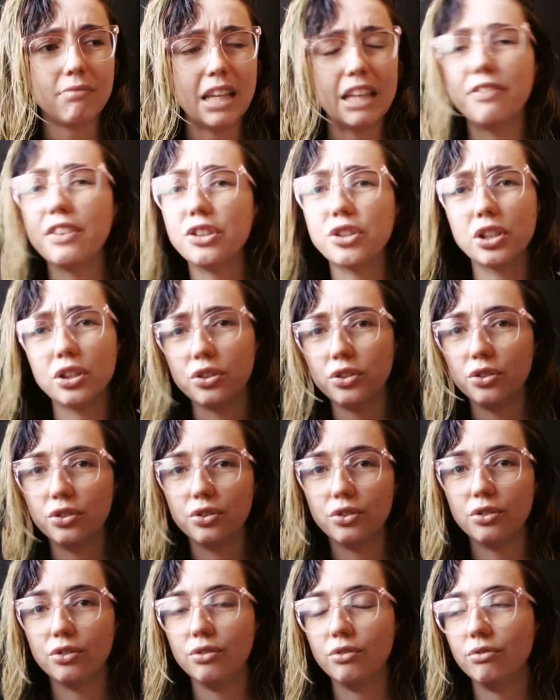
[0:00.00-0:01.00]
Enfim, acho que
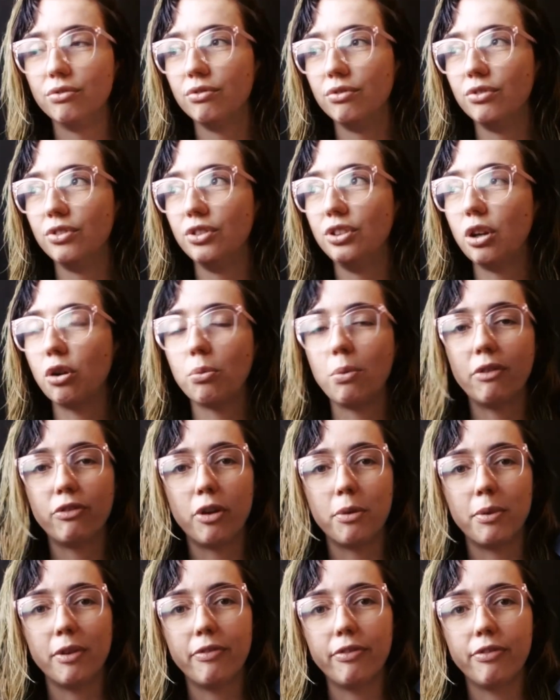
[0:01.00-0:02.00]
de alguma
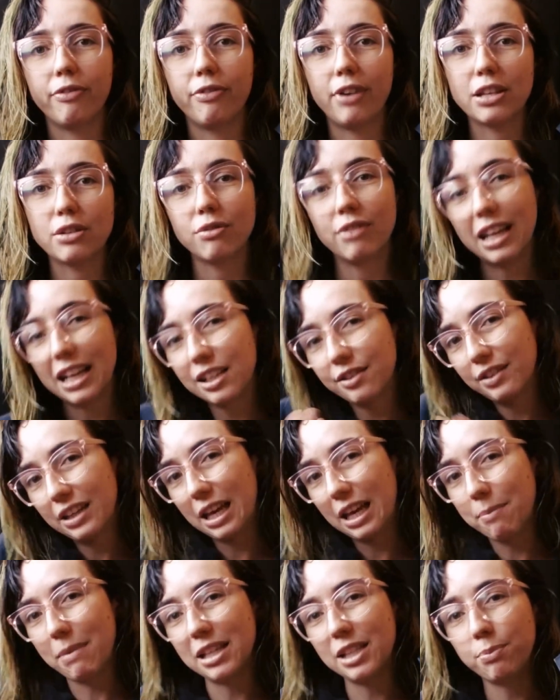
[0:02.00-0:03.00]
forma faz com que elas
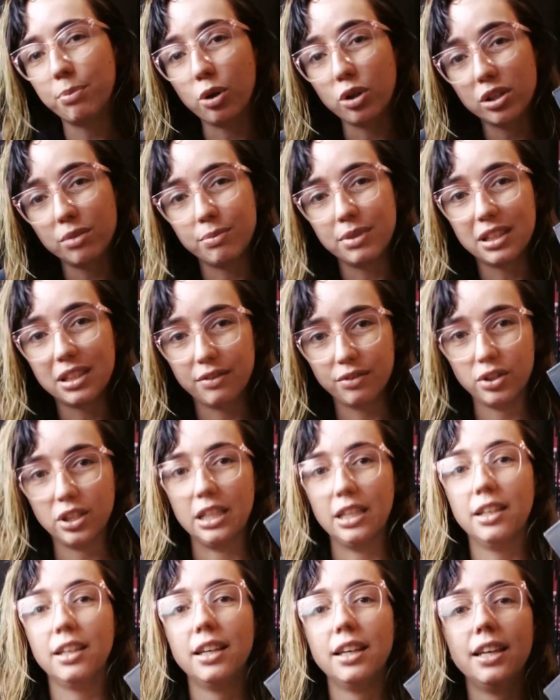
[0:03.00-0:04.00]
fiquem mais próximas a
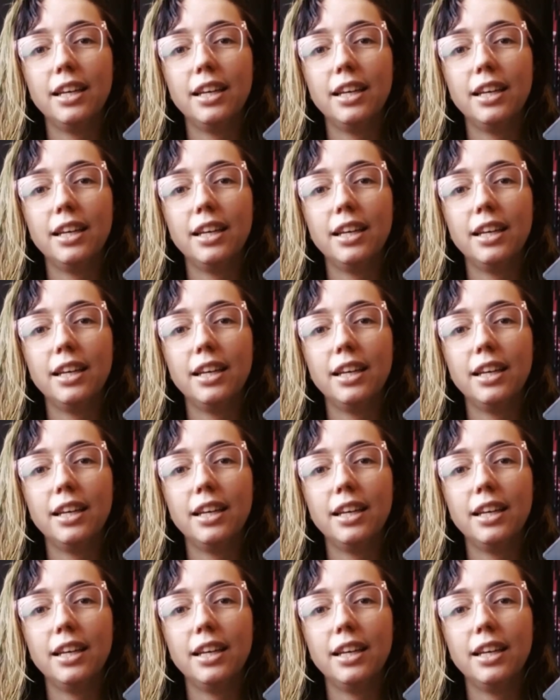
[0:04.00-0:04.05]
você.